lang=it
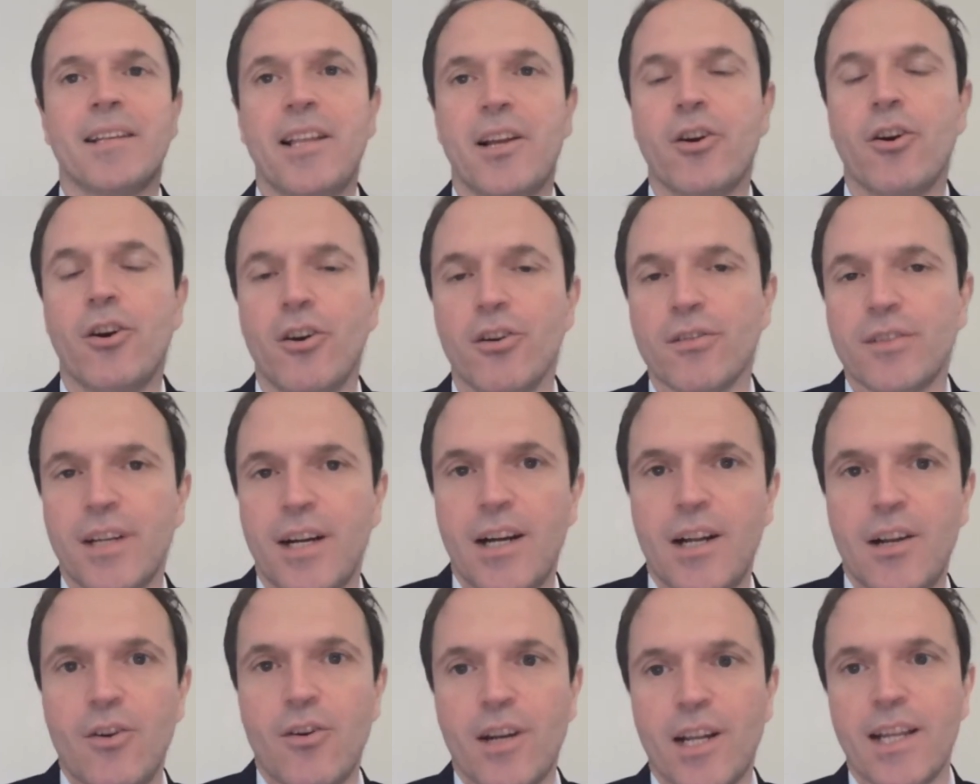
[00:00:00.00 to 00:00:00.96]
di cosa?
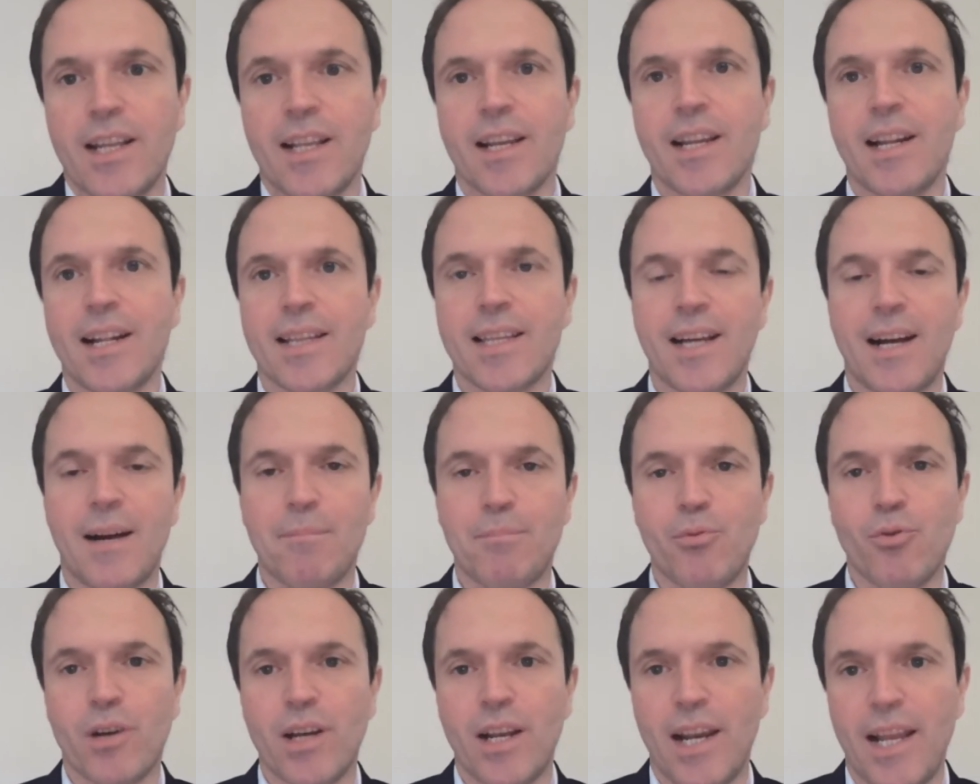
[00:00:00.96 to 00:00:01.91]
Allora, in realtà
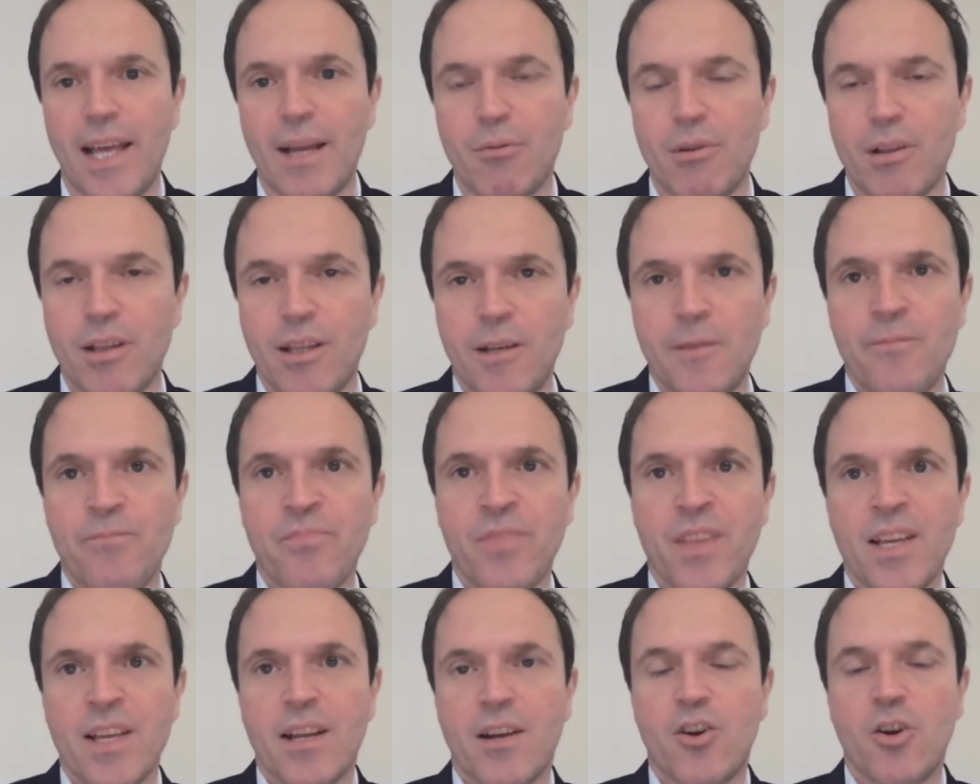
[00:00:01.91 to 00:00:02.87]
più che l'equity,
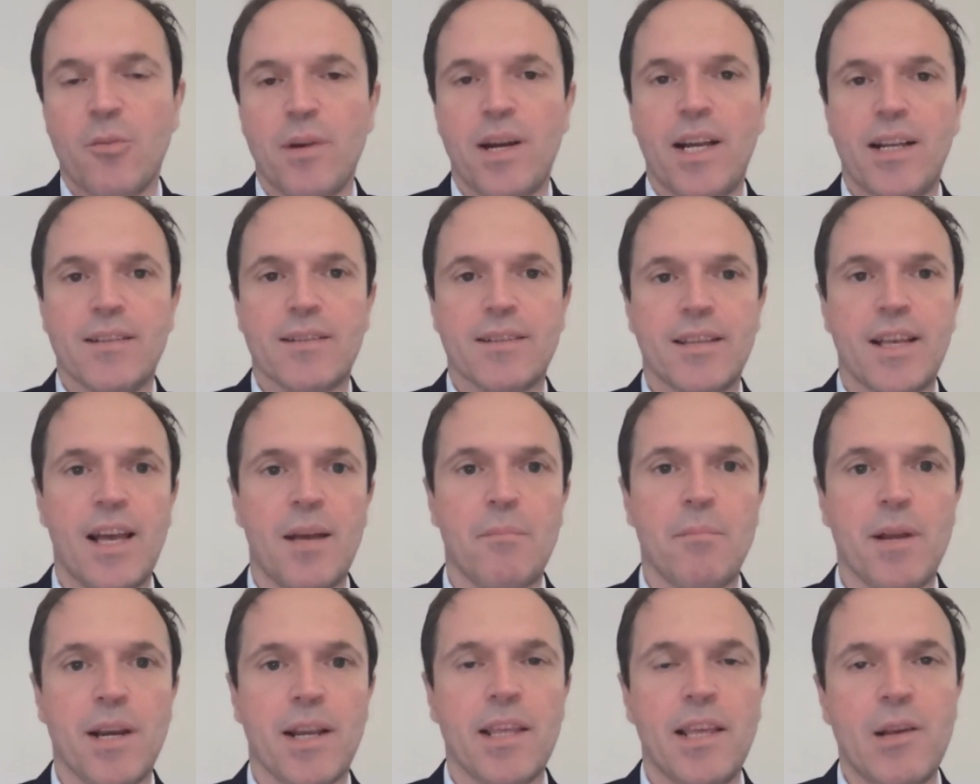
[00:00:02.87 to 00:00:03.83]
come
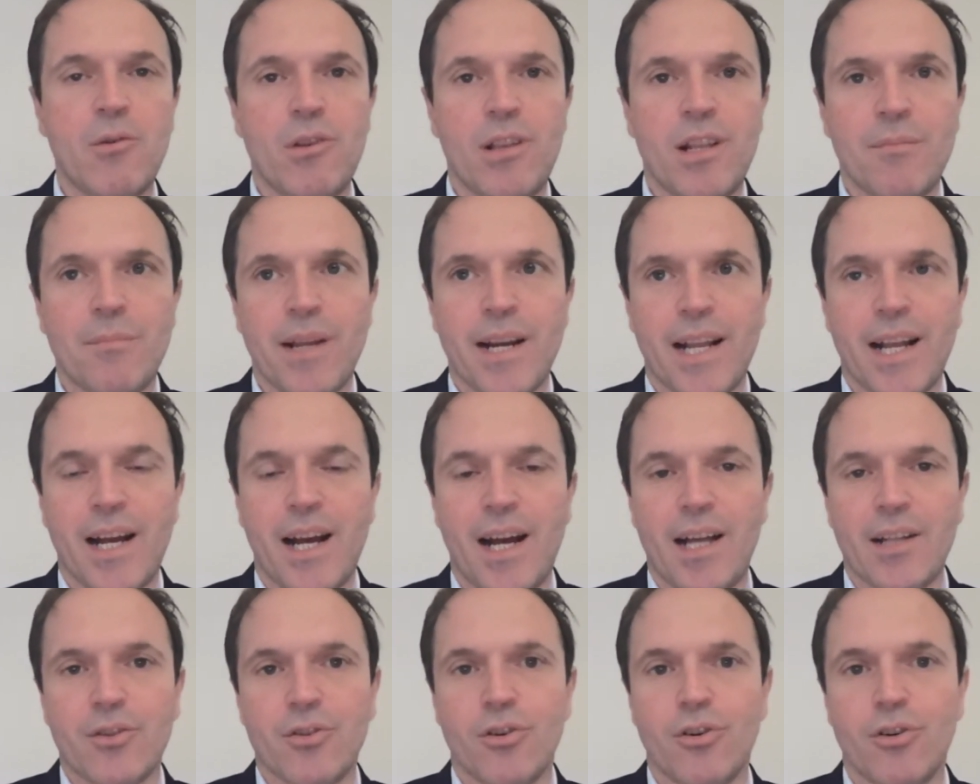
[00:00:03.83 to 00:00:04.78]
sempre, chi guida il
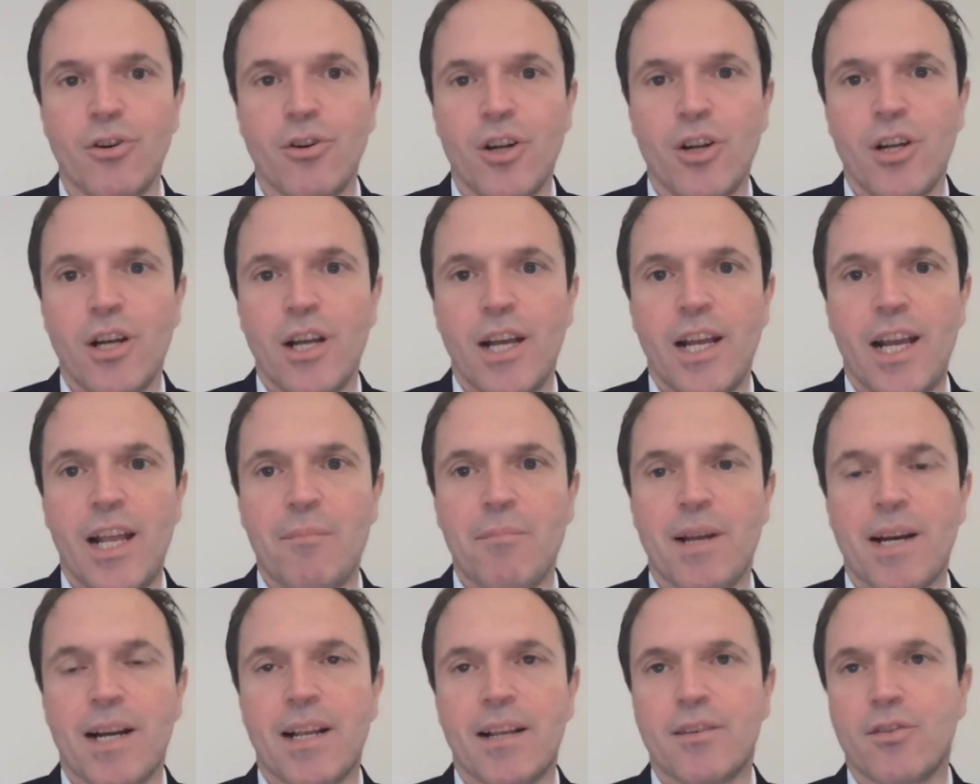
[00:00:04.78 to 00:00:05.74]
mercato
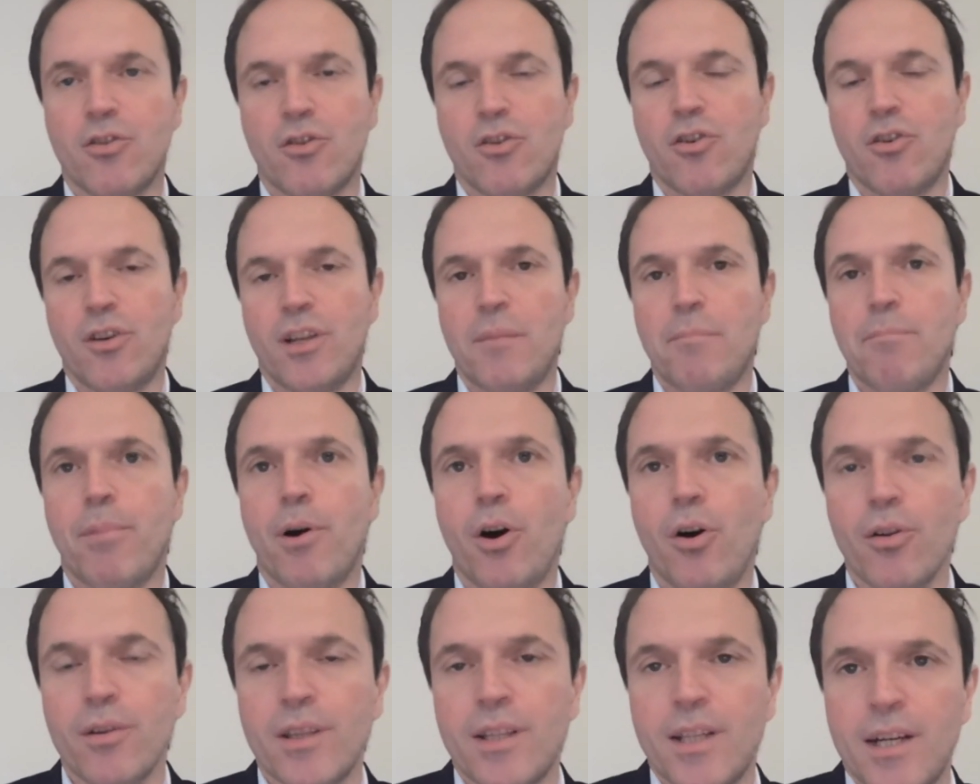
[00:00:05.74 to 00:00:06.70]
Elmer, che sono i
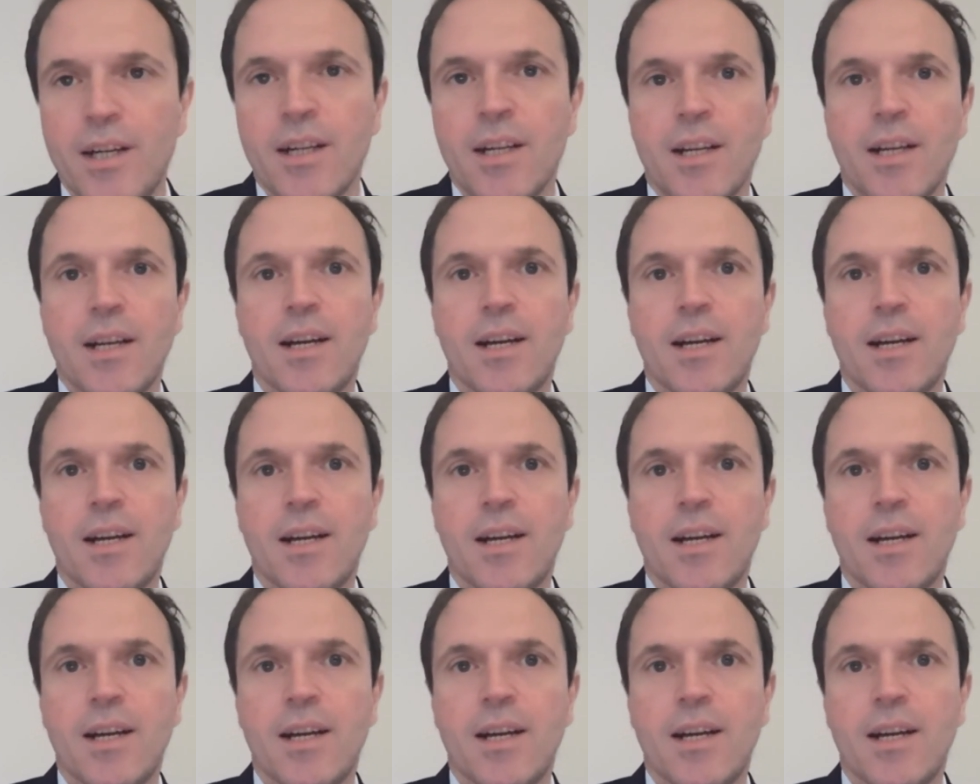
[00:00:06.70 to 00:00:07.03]
bond.